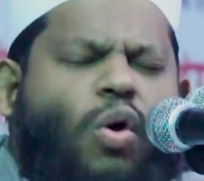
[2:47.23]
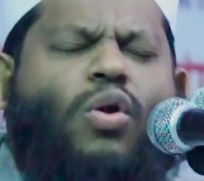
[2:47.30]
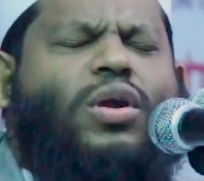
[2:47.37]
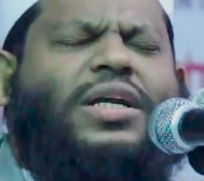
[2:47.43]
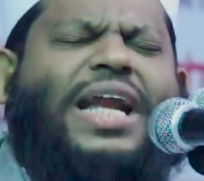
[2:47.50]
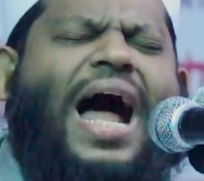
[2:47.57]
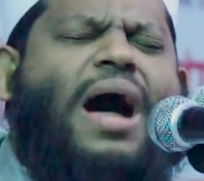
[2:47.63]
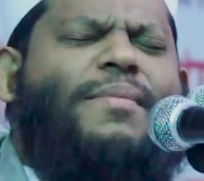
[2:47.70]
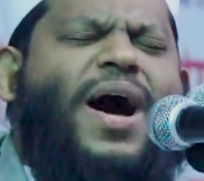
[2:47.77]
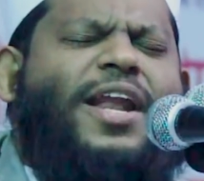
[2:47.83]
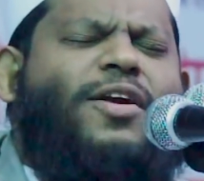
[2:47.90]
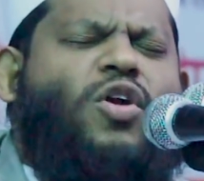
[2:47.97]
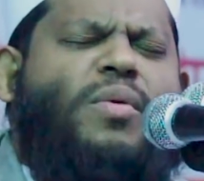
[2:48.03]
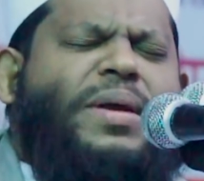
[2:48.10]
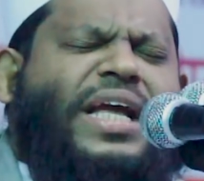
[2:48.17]
উল্টা
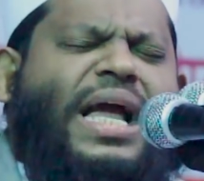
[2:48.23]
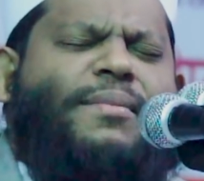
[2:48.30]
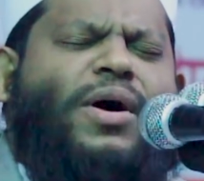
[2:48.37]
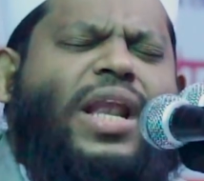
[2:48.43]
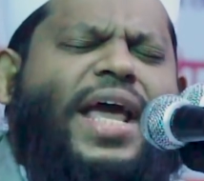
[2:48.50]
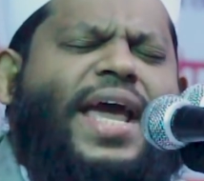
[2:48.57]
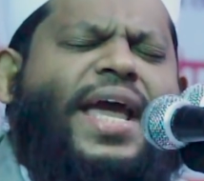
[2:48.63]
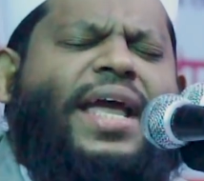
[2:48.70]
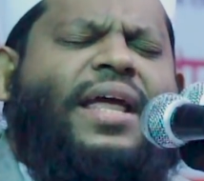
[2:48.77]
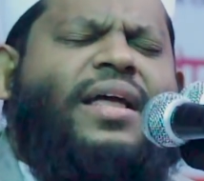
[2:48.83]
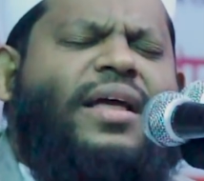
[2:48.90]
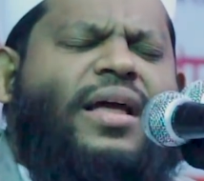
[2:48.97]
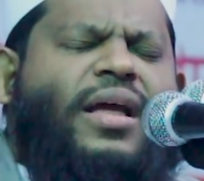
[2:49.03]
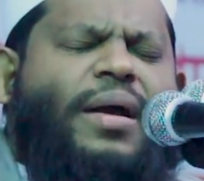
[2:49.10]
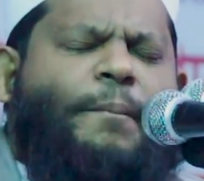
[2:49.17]
আমার নবীকে বলে
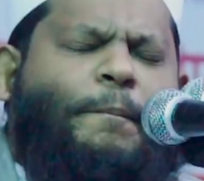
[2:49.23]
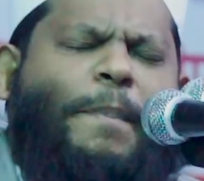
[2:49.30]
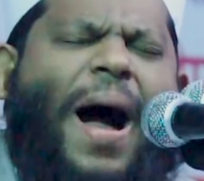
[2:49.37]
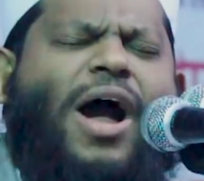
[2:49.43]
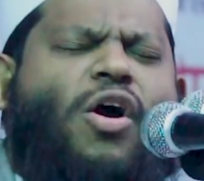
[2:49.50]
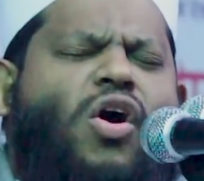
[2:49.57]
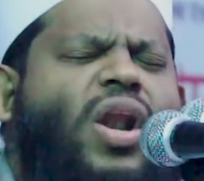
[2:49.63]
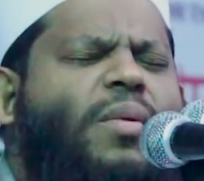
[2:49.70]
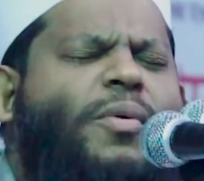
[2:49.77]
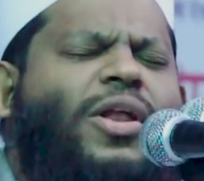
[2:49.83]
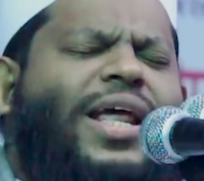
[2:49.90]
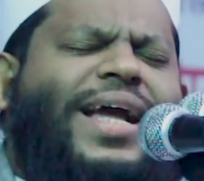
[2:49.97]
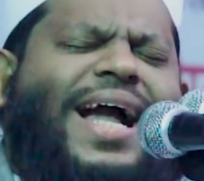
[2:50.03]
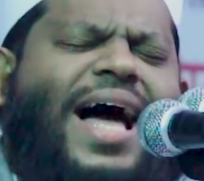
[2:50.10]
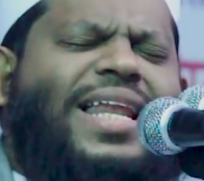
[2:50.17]
পাগল
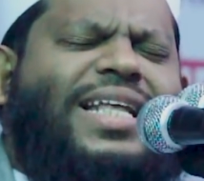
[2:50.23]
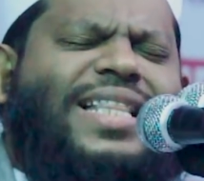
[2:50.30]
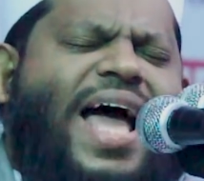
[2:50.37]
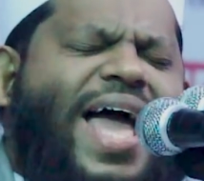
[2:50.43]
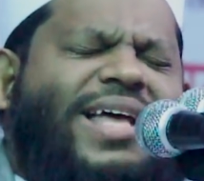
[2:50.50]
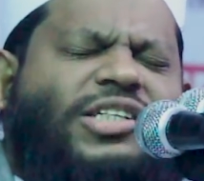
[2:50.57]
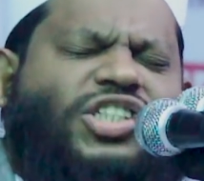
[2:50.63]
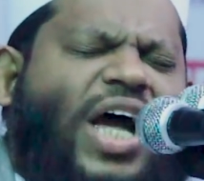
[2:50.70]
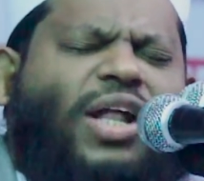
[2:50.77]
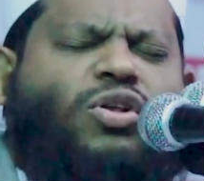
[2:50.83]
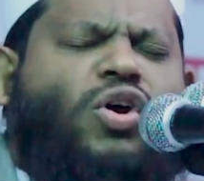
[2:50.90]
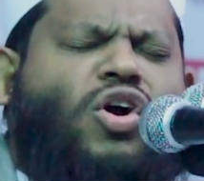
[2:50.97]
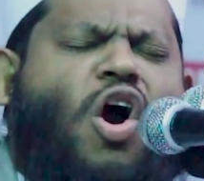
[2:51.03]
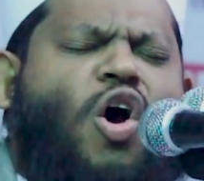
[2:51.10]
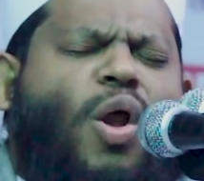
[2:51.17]
বলে গালি দেয়
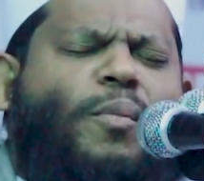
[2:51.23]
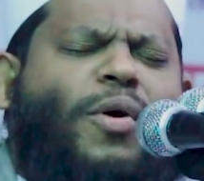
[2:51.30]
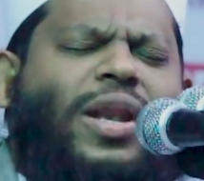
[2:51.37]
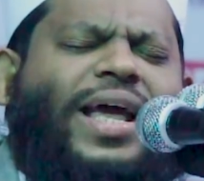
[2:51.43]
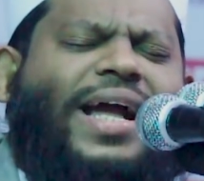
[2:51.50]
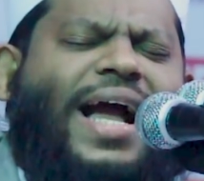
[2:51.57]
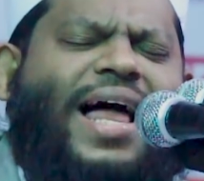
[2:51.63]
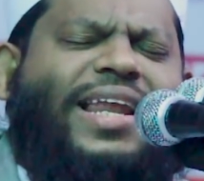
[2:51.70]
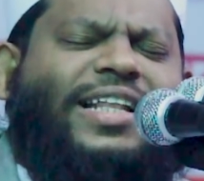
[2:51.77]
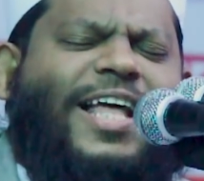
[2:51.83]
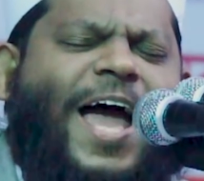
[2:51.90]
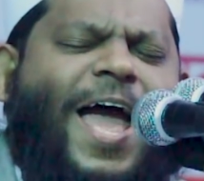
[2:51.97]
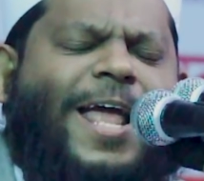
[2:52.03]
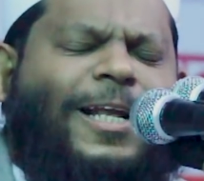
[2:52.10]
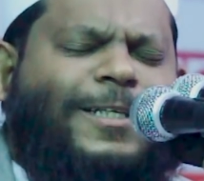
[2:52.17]
জাদুকর বলে গালি
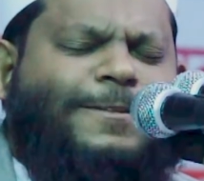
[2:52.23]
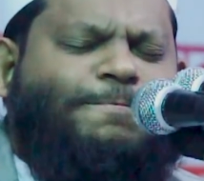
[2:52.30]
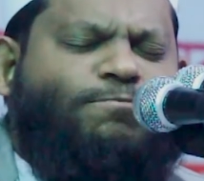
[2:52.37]
দেয়